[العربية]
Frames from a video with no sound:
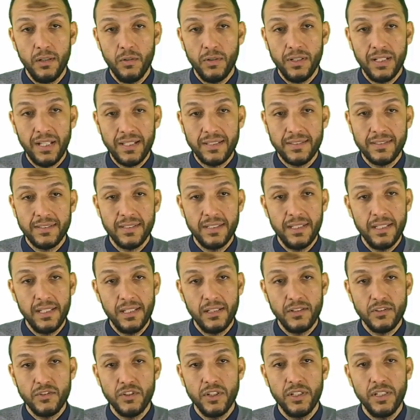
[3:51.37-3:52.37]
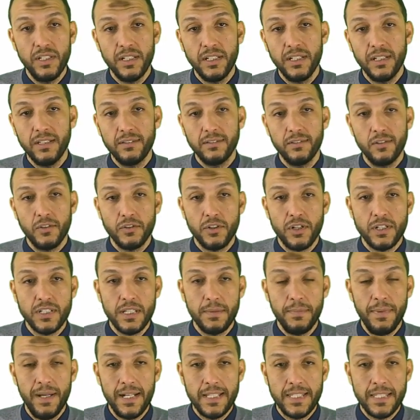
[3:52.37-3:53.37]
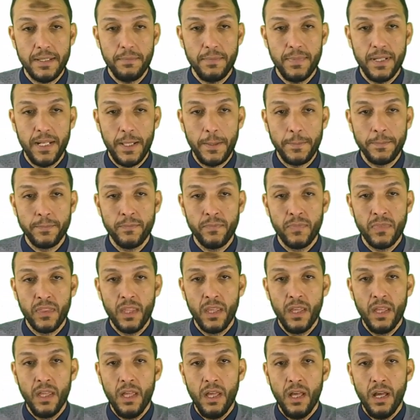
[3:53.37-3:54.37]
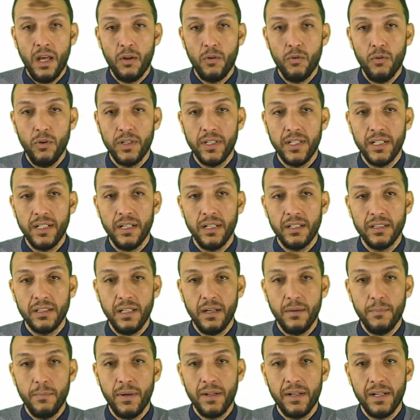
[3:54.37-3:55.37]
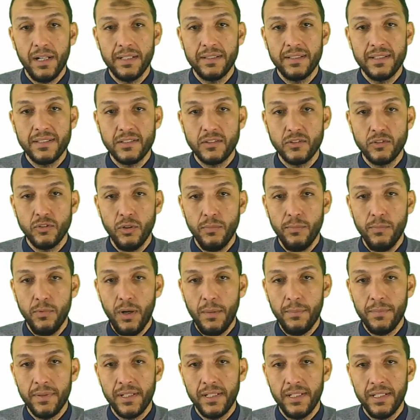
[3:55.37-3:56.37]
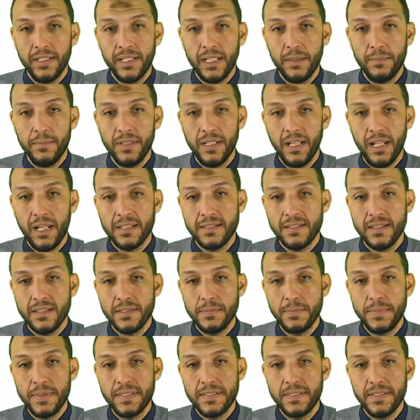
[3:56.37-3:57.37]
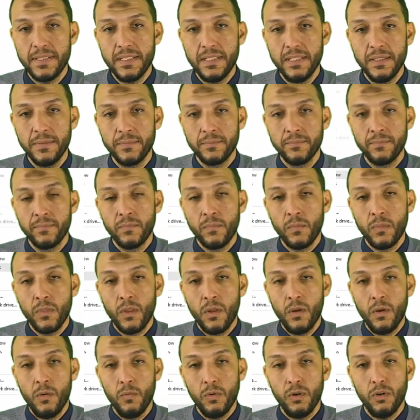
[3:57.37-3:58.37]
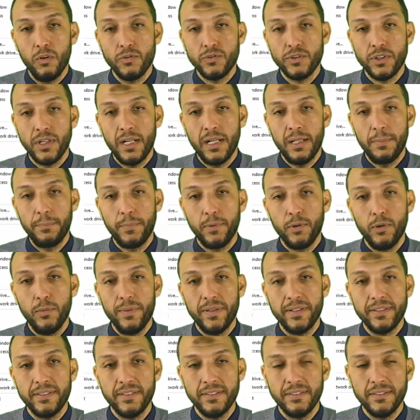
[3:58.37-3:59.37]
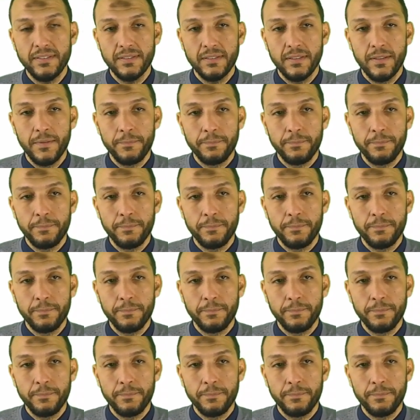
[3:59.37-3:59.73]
هو على السي جي دي كي 12 زي ما احنا سميناه هروح كده اطلع بره على الديسك توب واعمل كليك يمين على زيز بي سي واخش على بروبرتيز